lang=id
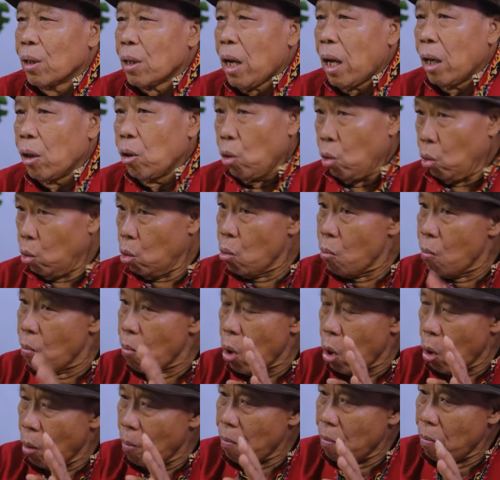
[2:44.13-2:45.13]
Kalau
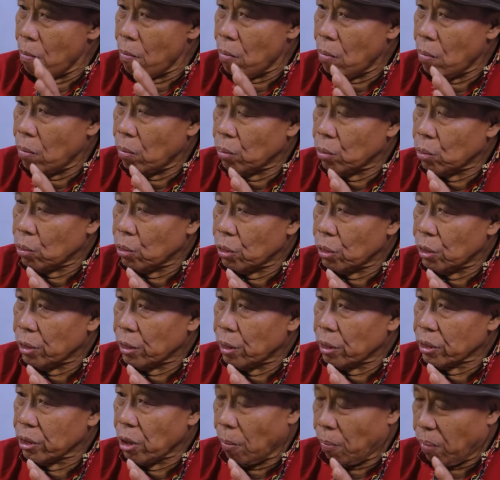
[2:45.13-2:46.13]
umum,
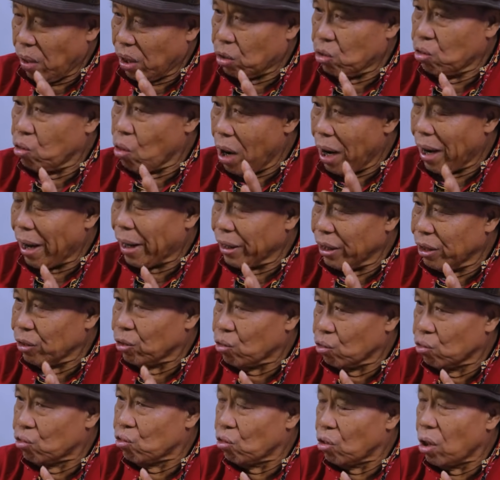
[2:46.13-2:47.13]
ya perjuangan
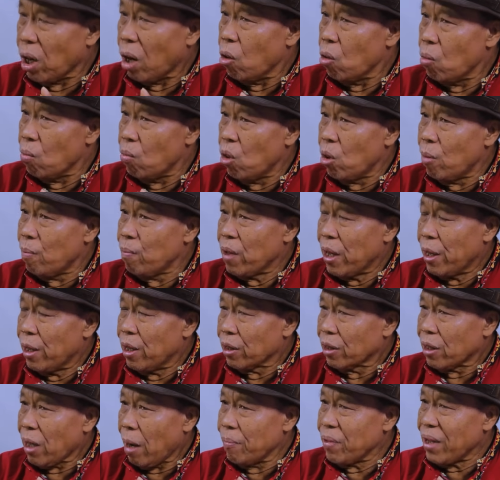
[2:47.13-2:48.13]
itu juga umum,
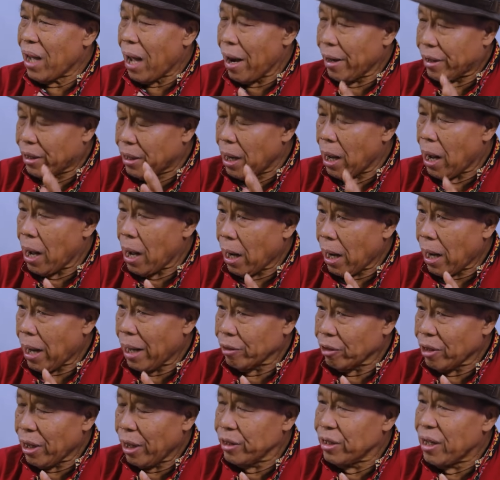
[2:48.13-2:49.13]
tapi ada
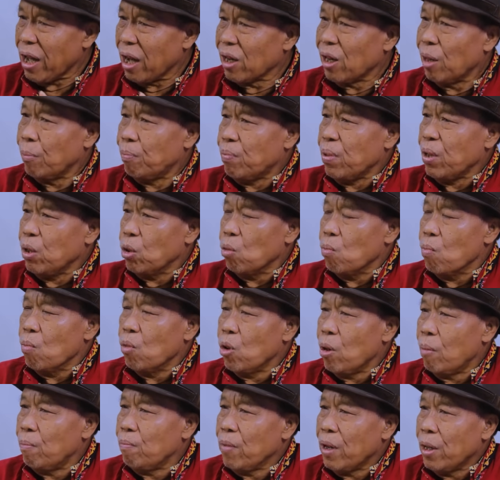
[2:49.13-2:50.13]
kata yang lebih
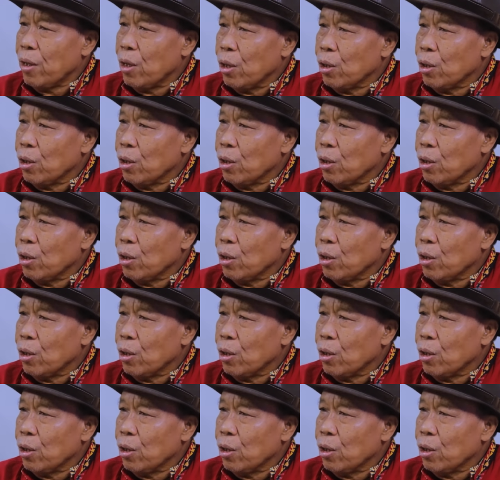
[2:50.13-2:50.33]
umum,